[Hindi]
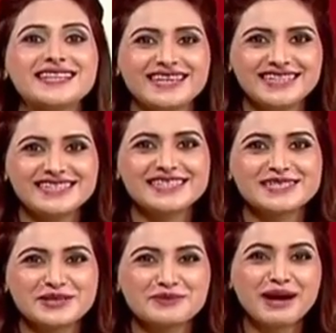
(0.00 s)
का तहे दिल से
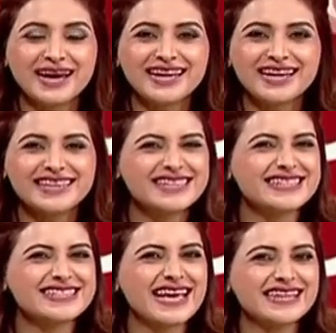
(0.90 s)
इस्तकबाल है दिल
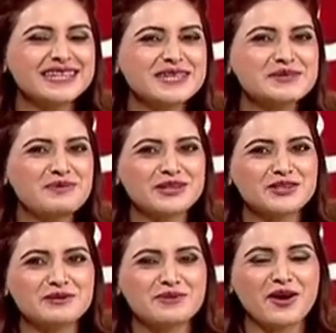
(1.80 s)
से सैटरडे
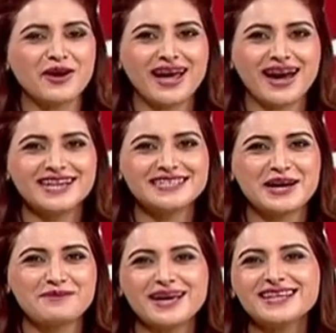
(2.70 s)
स्पेशल में और आज
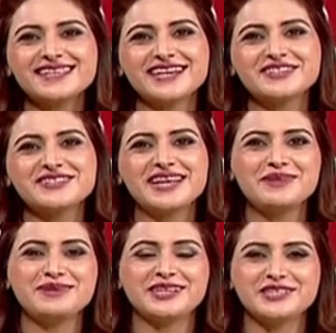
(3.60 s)
हमारे साथ जो
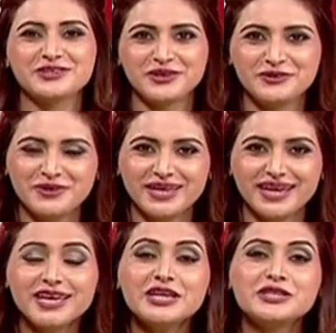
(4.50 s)
सेलिब्रिटी जुड़ी हुई
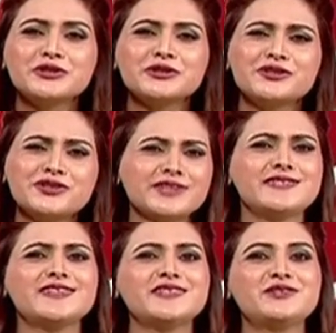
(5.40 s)
है जो
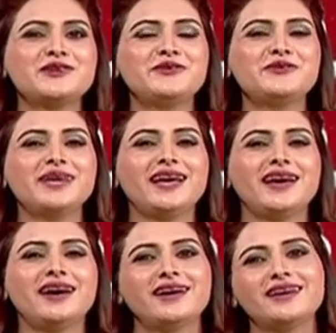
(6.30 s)
शख्सियत जुड़ी हुई
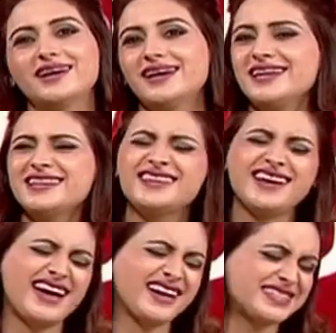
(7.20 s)
है हाय हाय
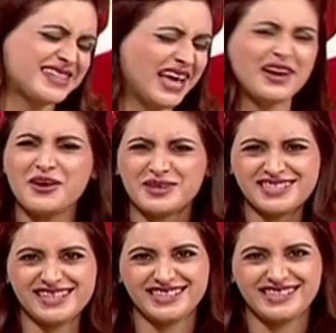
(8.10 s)
क्या
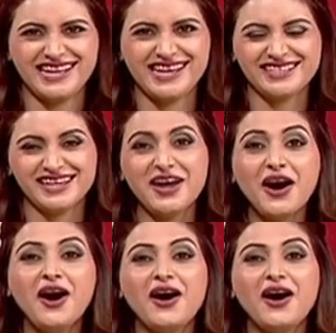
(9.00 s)
डायलॉग्स लिखते हैं ये